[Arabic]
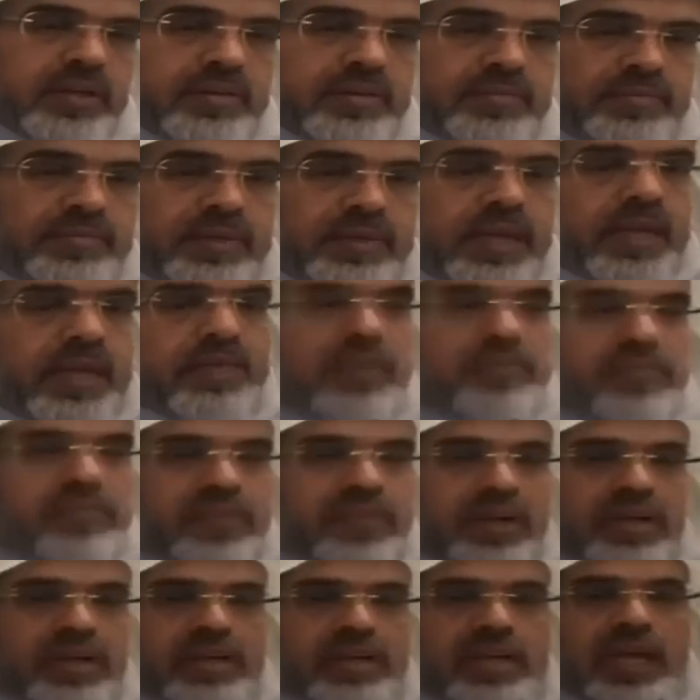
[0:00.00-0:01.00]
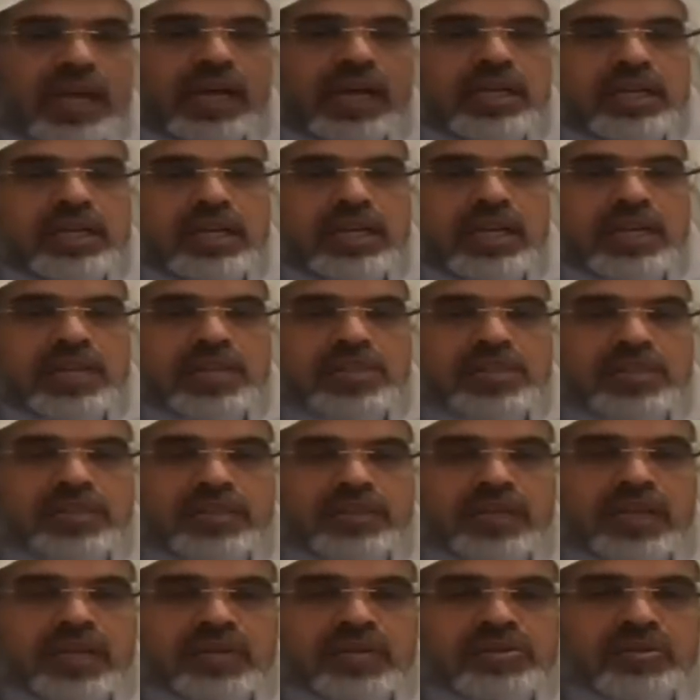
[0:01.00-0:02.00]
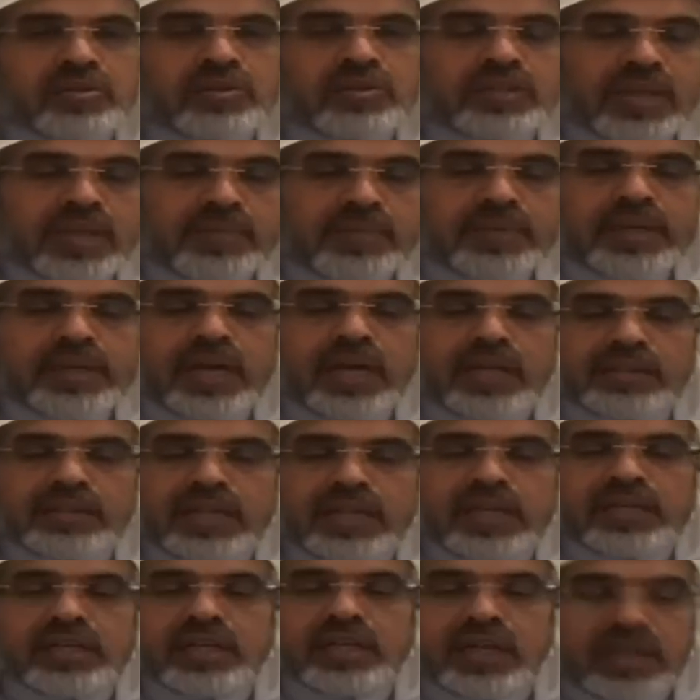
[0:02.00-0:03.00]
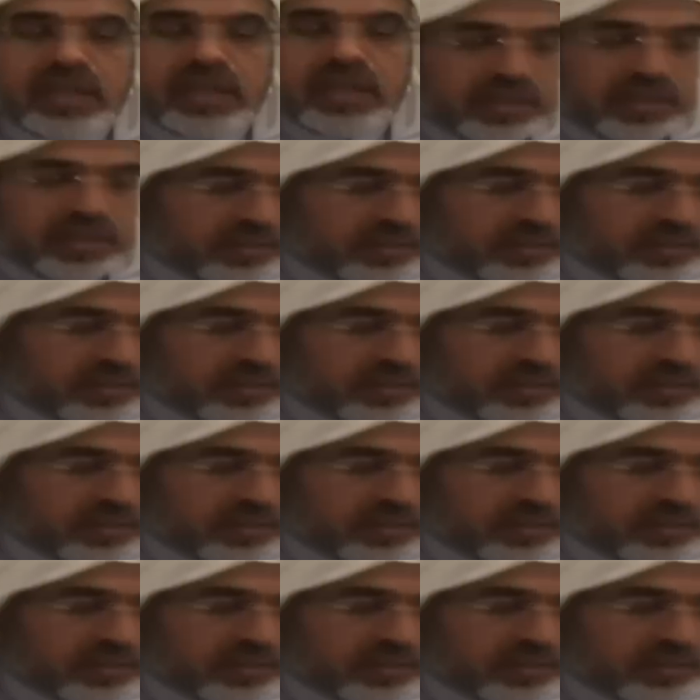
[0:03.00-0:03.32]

ما ينفع لكن للاسف الناس دام انه اعطاني خلاص